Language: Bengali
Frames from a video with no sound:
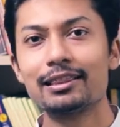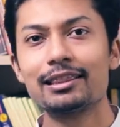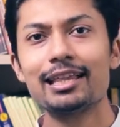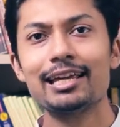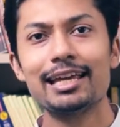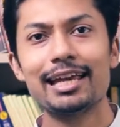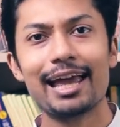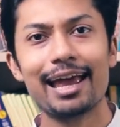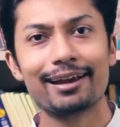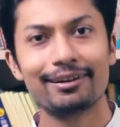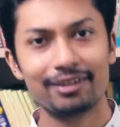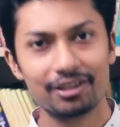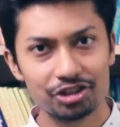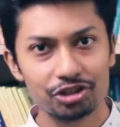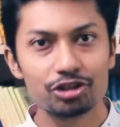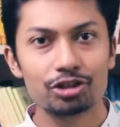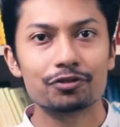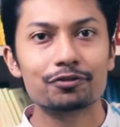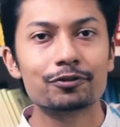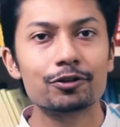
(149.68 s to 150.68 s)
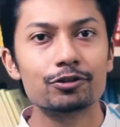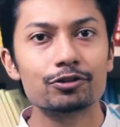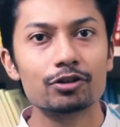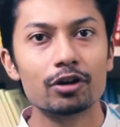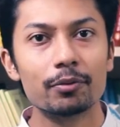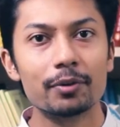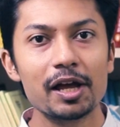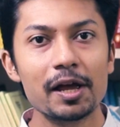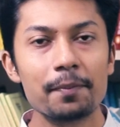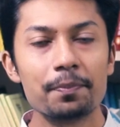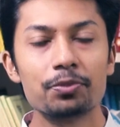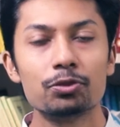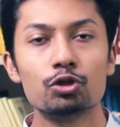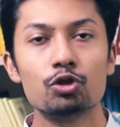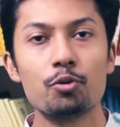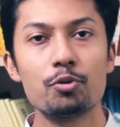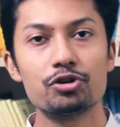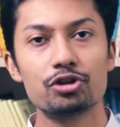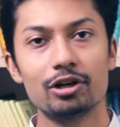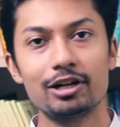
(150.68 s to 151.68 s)
তো একটা জিনিস অফকোর্স হবে
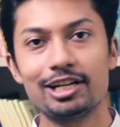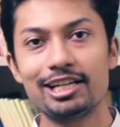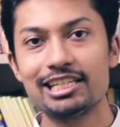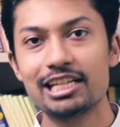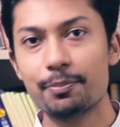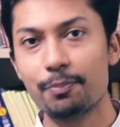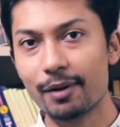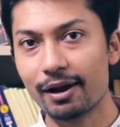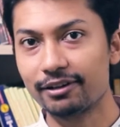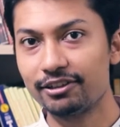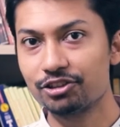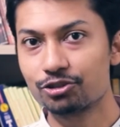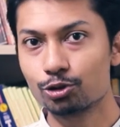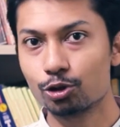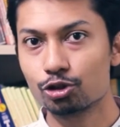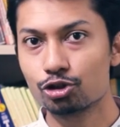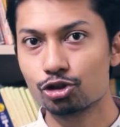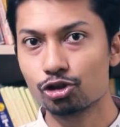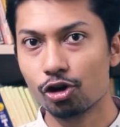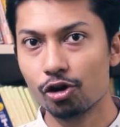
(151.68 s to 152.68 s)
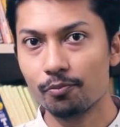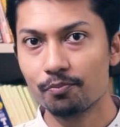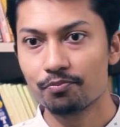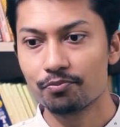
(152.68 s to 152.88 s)
তুমি যখন নিজে প্র্যাকটিস করছো